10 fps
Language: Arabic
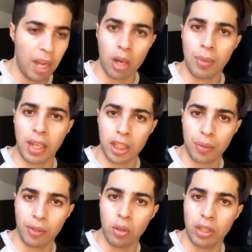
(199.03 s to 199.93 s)
معاكم راه
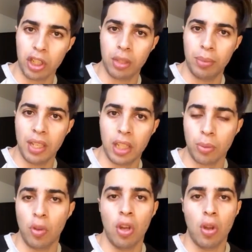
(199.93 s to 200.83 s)
كيشفروا داكشي
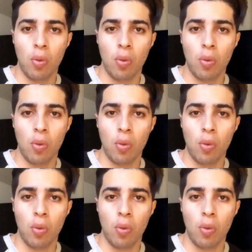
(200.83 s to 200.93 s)
بيناتهم